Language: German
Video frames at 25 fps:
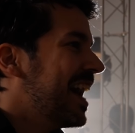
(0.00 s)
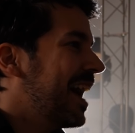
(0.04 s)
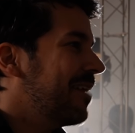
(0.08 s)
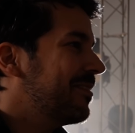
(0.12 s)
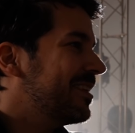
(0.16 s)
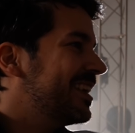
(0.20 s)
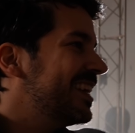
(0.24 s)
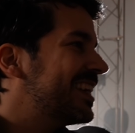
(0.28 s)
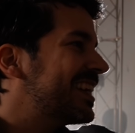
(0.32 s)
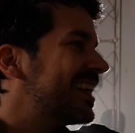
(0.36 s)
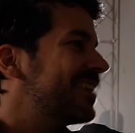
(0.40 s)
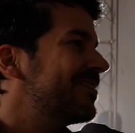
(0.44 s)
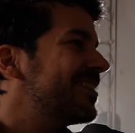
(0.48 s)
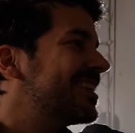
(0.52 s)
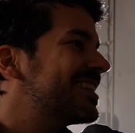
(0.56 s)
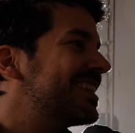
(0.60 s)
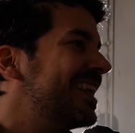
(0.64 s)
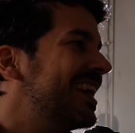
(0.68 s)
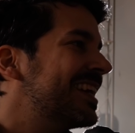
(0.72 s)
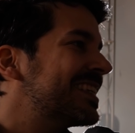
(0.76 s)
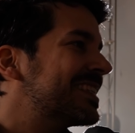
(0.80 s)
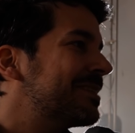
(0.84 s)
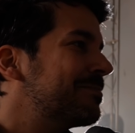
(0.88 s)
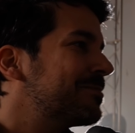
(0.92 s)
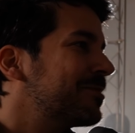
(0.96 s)
Aber hier kriegen wir jetzt
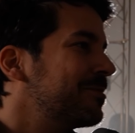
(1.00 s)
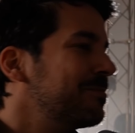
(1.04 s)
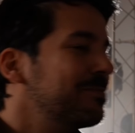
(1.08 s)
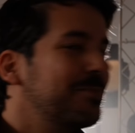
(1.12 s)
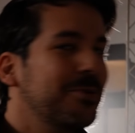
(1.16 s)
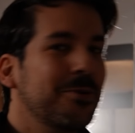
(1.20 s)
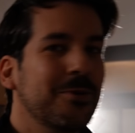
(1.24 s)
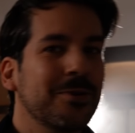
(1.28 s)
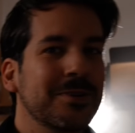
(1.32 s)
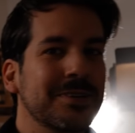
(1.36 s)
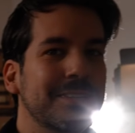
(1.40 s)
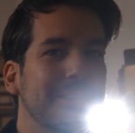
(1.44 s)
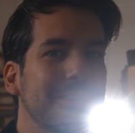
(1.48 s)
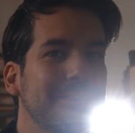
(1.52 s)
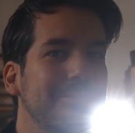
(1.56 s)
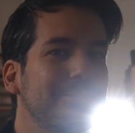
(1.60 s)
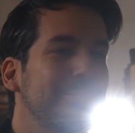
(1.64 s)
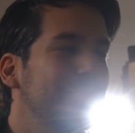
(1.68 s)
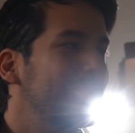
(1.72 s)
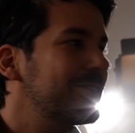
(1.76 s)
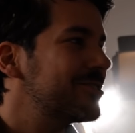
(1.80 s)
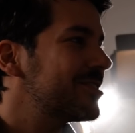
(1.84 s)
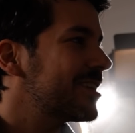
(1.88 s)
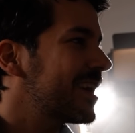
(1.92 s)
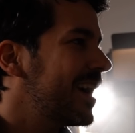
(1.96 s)
langsam so einen Punkt,
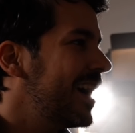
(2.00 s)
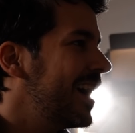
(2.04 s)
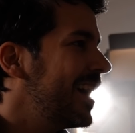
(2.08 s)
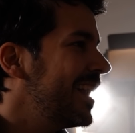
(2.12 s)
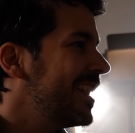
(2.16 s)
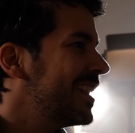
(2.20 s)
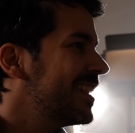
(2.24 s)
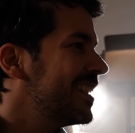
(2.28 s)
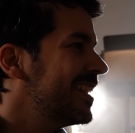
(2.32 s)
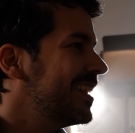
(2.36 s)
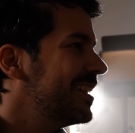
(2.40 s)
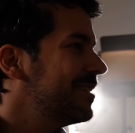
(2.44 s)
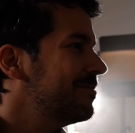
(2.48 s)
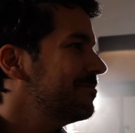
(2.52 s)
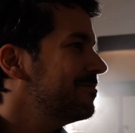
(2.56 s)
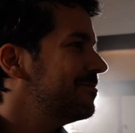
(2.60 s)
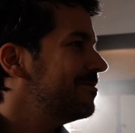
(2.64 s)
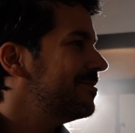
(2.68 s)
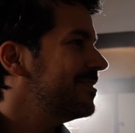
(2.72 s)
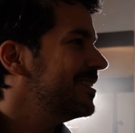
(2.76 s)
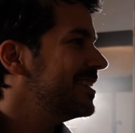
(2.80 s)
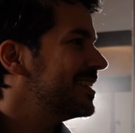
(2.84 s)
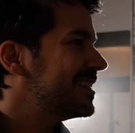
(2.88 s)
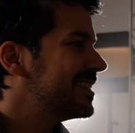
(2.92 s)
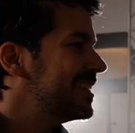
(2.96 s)
wo die Strahlen, ähm,
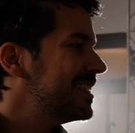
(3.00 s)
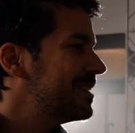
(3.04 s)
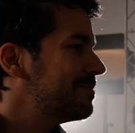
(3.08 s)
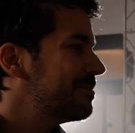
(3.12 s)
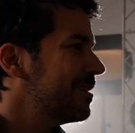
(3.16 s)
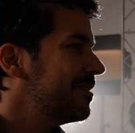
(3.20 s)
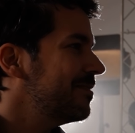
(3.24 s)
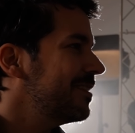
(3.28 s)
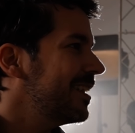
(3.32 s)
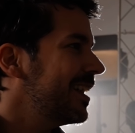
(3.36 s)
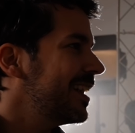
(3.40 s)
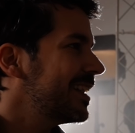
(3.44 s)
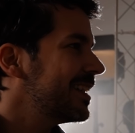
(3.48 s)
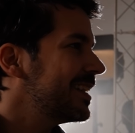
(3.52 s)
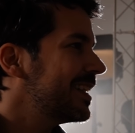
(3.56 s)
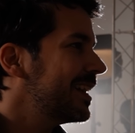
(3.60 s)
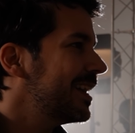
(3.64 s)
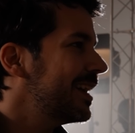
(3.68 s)
finde ich, sichtbar werden.